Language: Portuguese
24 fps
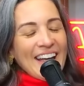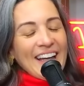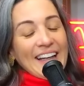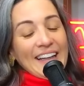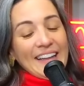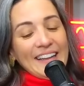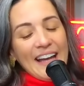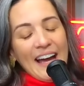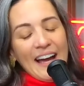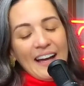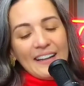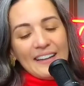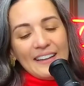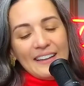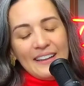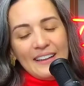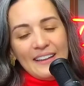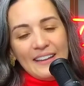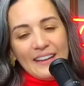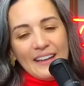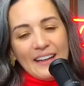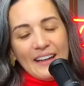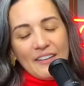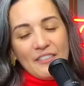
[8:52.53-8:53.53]
E
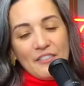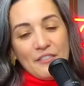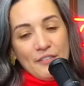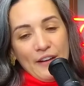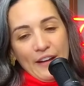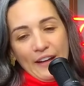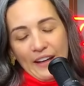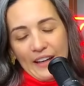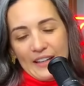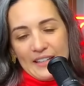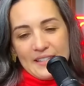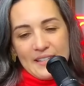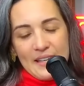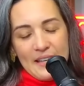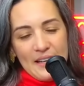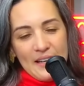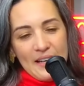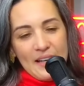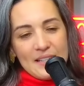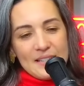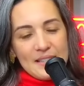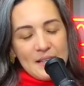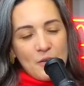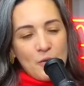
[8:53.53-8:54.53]
aí vem
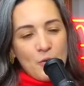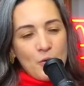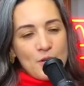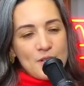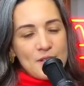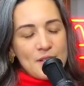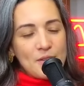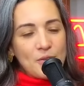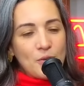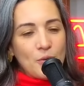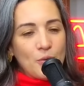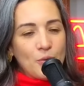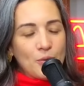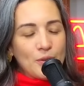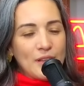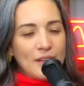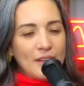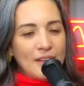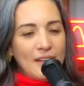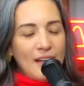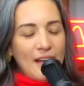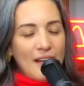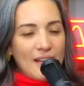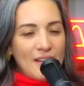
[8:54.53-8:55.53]
essa, essa coisa toda
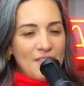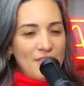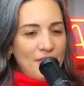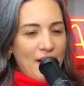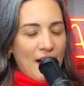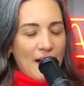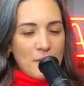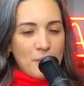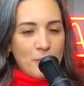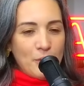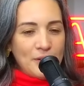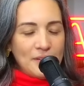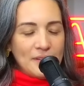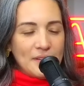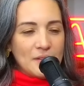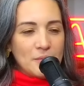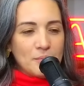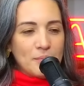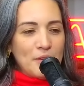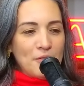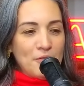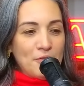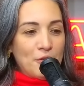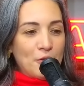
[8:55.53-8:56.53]
que ela vai botando
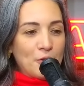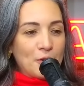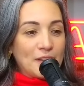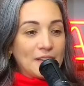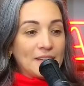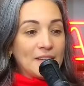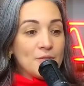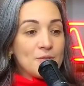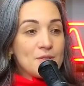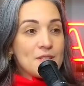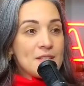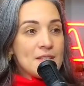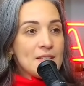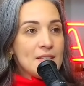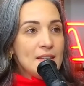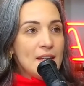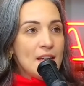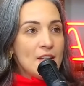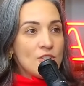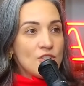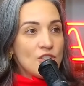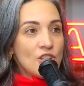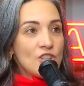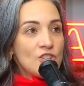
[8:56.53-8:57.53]
para fora. Então, se
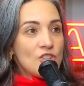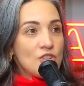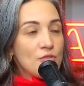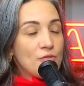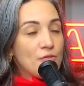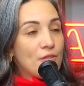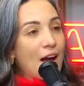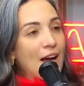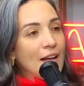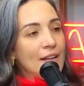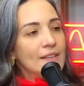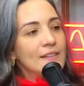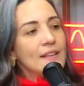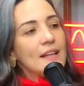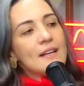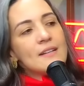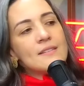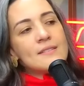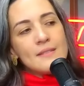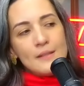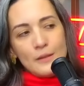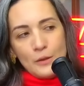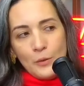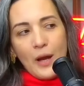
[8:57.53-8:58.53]
a gente vai
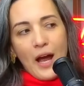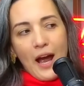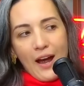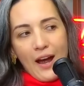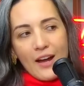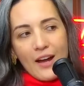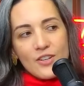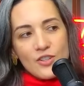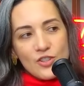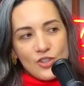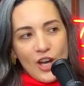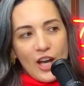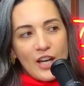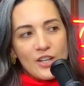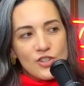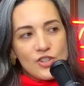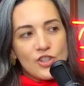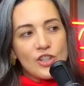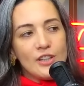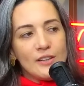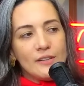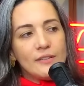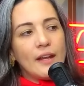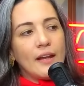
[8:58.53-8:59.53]
desse lugar já de
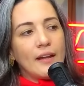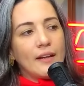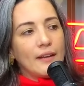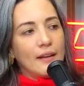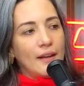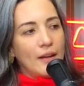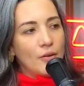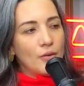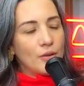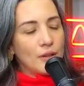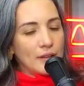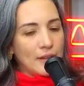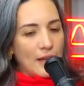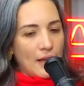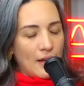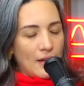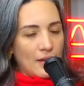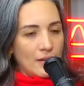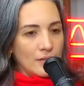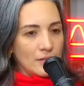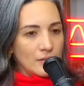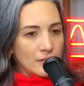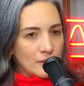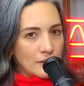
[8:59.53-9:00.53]
entender o que
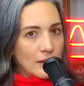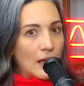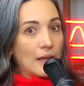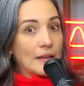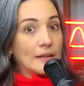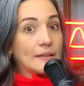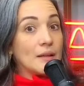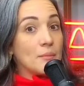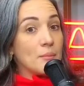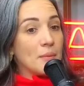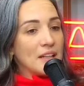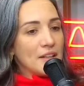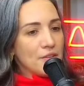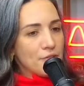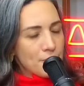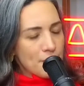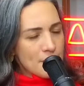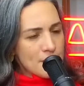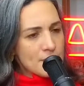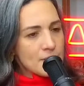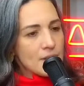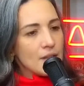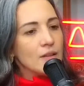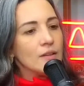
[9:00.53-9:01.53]
tá, tá
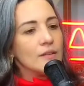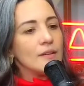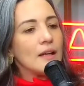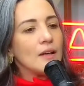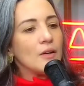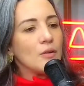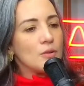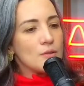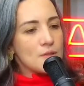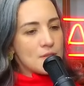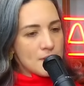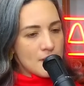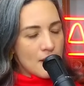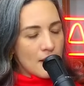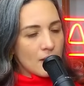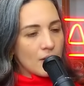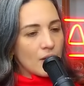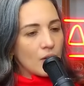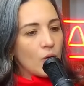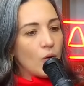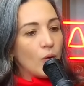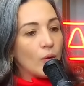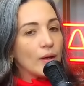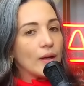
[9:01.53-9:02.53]
manifestando, tá acontecendo
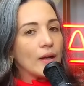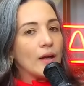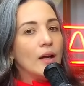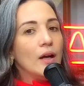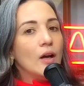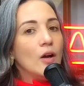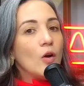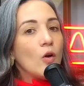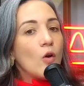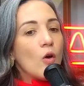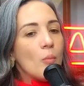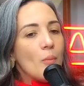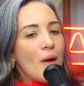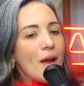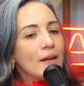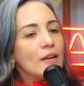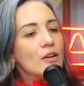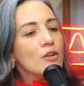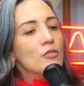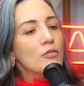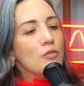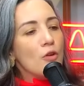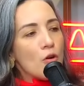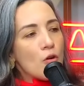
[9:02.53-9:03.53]
agora, como é que eu vou